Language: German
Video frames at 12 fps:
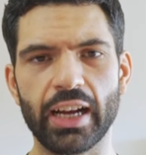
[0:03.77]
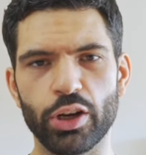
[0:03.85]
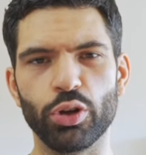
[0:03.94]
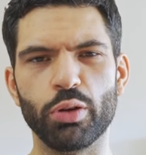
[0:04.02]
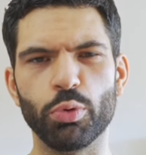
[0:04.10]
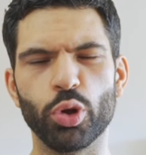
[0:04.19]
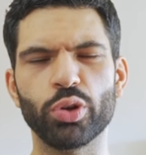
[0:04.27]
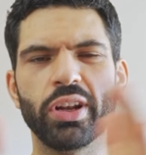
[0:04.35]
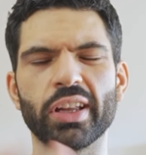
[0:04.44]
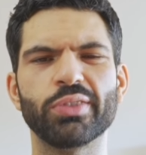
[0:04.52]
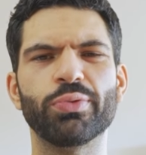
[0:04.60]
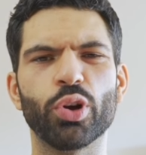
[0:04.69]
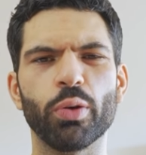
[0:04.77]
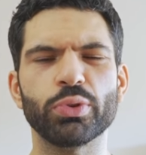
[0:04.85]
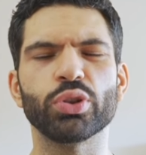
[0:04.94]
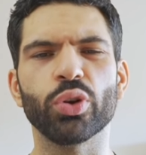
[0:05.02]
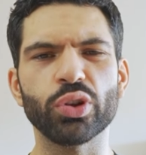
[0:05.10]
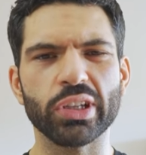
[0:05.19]
Hallo liebe Leute und herzlich willkommen
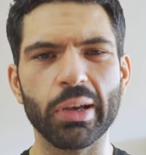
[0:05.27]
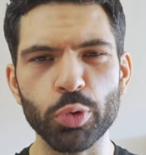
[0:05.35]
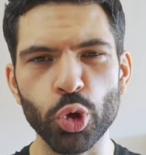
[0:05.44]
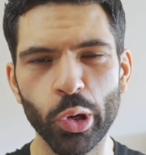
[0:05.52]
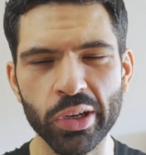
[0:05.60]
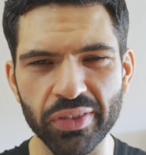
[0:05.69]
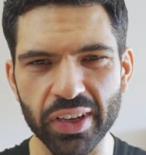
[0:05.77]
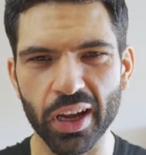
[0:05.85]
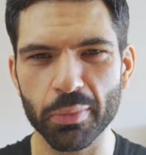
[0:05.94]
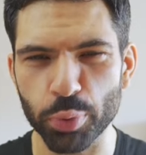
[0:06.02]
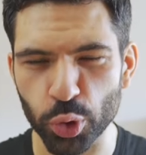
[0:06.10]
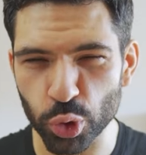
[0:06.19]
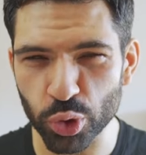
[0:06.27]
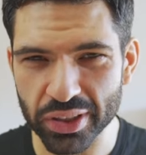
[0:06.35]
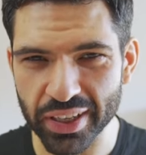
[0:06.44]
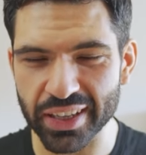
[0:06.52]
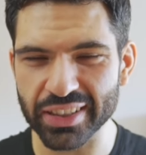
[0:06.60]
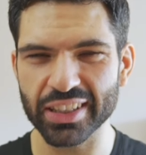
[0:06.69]
zurück zu einem neuen veganen
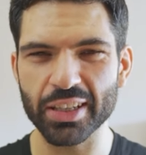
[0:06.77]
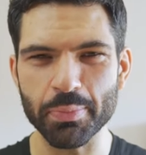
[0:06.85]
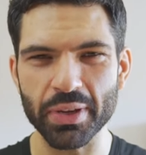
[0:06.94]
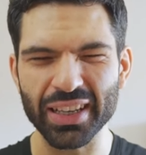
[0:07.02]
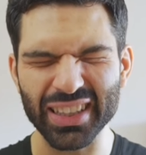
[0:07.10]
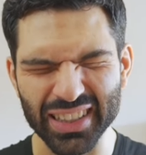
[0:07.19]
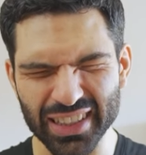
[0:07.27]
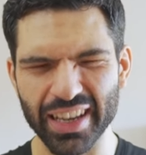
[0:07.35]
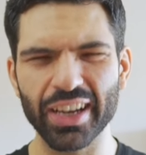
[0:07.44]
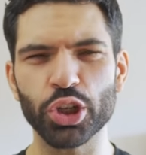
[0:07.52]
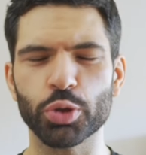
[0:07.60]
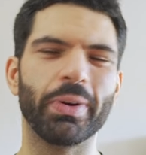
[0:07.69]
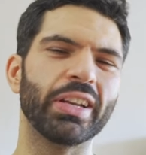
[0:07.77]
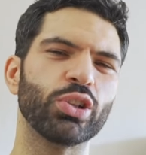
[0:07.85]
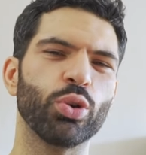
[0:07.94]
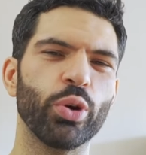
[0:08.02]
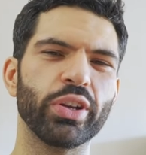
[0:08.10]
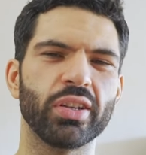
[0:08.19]
Produkttest. Ich bin sehr
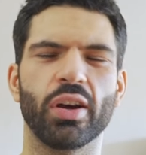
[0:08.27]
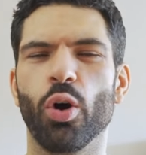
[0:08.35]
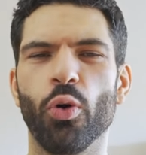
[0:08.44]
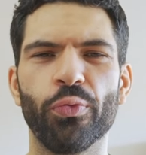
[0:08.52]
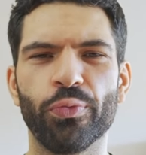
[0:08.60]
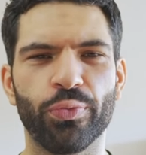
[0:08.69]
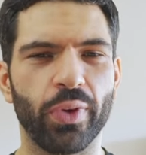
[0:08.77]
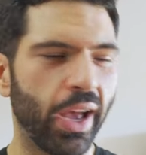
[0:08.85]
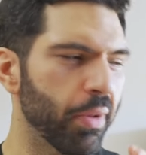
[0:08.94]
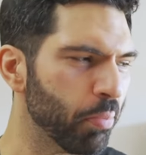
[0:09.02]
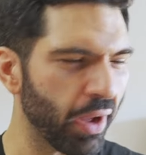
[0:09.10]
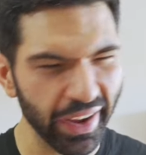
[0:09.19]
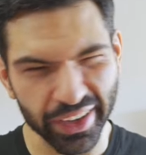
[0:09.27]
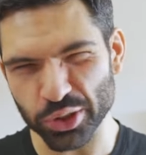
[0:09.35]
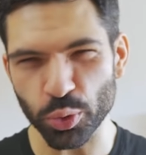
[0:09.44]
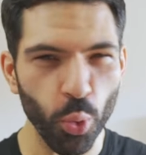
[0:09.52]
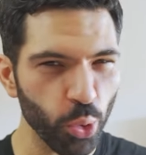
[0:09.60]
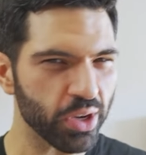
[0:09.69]
gespannt heute auf ein paar
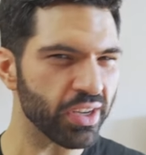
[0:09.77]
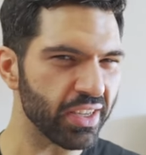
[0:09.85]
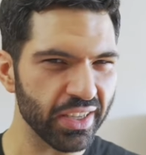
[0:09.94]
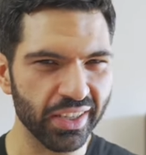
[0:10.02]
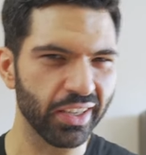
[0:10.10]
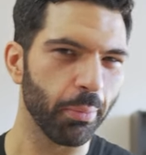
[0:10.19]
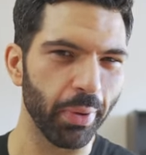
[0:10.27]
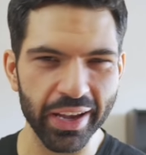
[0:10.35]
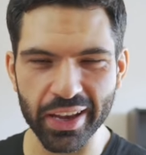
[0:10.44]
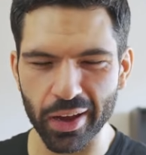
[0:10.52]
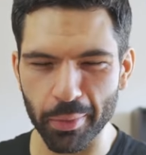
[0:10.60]
Exoten, die ich dabei